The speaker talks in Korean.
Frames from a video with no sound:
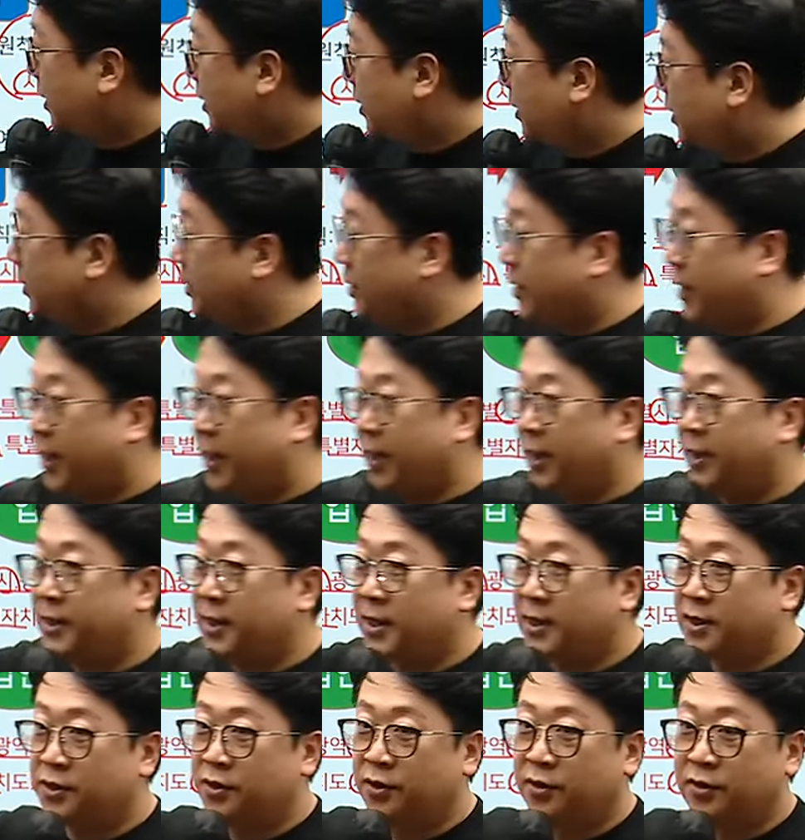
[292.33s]
이게
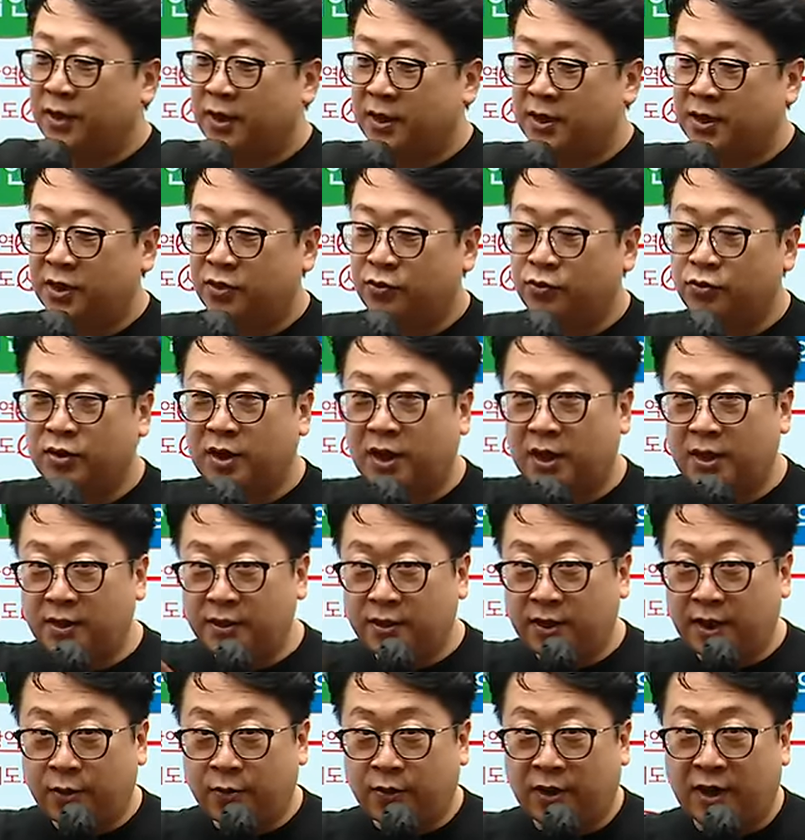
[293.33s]
해당 지역이 지구
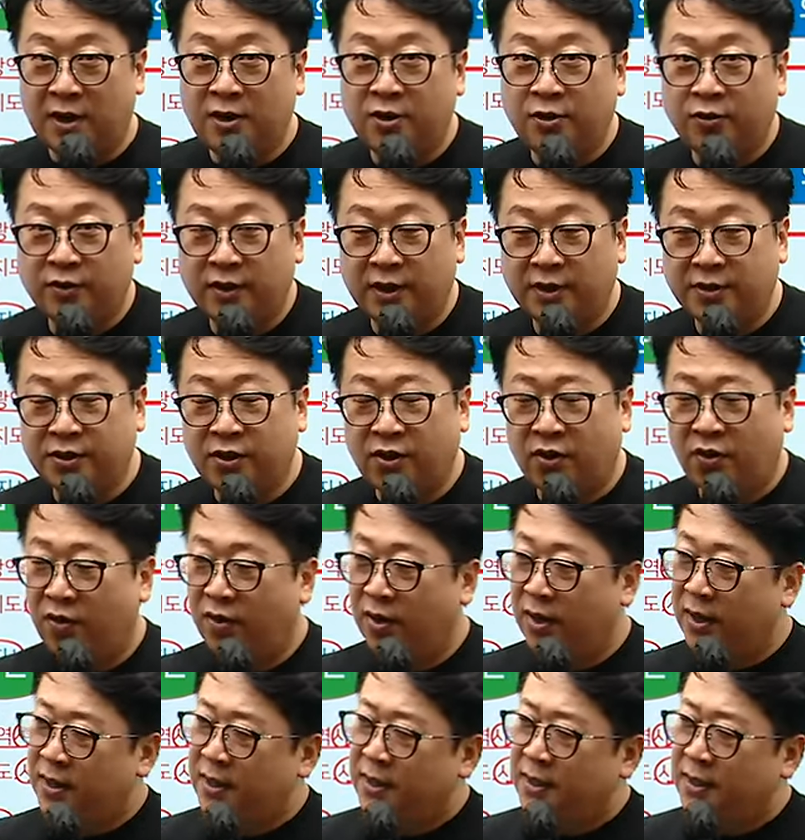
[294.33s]
단위기 관련돼서